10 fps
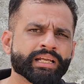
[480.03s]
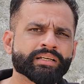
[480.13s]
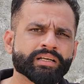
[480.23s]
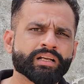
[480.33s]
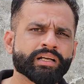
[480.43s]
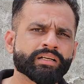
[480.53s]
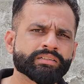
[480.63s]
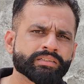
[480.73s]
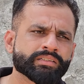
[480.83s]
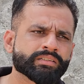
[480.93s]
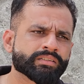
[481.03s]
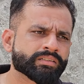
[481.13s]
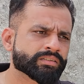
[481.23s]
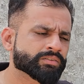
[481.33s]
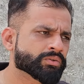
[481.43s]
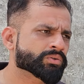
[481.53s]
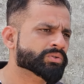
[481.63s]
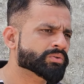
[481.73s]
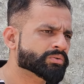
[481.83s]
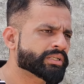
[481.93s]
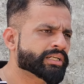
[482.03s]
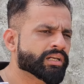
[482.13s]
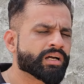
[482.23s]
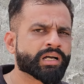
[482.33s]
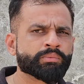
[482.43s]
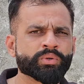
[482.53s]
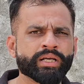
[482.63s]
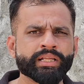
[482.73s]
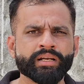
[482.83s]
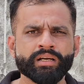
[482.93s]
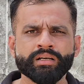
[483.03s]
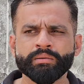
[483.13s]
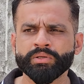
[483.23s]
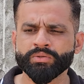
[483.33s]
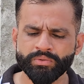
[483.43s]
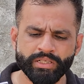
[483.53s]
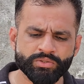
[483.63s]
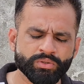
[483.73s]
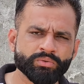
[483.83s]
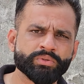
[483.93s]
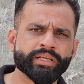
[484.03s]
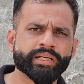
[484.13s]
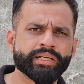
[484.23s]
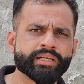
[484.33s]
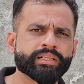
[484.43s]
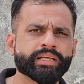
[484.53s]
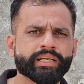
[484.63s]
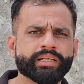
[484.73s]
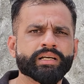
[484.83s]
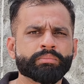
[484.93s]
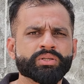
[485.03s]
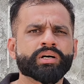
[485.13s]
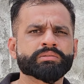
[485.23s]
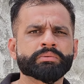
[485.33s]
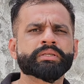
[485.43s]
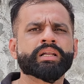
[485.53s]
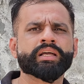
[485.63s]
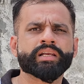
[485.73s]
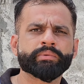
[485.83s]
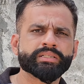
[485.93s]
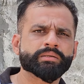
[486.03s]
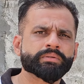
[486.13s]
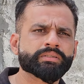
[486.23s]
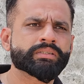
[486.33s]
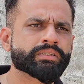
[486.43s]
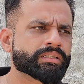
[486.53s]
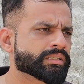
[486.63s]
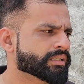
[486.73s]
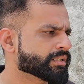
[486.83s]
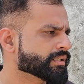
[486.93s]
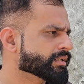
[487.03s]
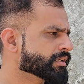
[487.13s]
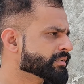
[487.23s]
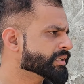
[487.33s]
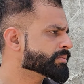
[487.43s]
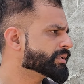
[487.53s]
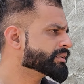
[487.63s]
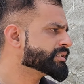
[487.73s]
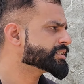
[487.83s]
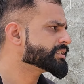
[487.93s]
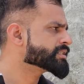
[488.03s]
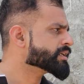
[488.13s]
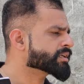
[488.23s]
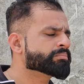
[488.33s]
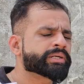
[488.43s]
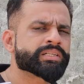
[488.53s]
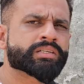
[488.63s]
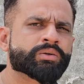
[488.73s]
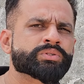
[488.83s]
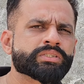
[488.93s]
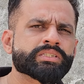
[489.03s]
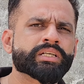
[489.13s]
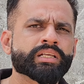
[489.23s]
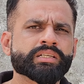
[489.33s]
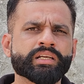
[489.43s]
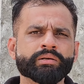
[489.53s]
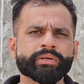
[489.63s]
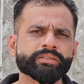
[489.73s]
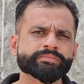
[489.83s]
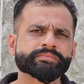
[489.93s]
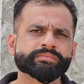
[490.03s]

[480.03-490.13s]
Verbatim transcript: रहे हैं करके ठीक है भाई लोग तो टिक्का ला कर कह दे रहे हैं हमने तो नेचुरल दूध देखे टिक्का देखा नहीं आप तो आज भी बताने लगे भाई साहब ठीक है भाई जी जब जिस चीज़ का कंपटीशन है उसी चीज़ के लिए चलेंगे तो भाई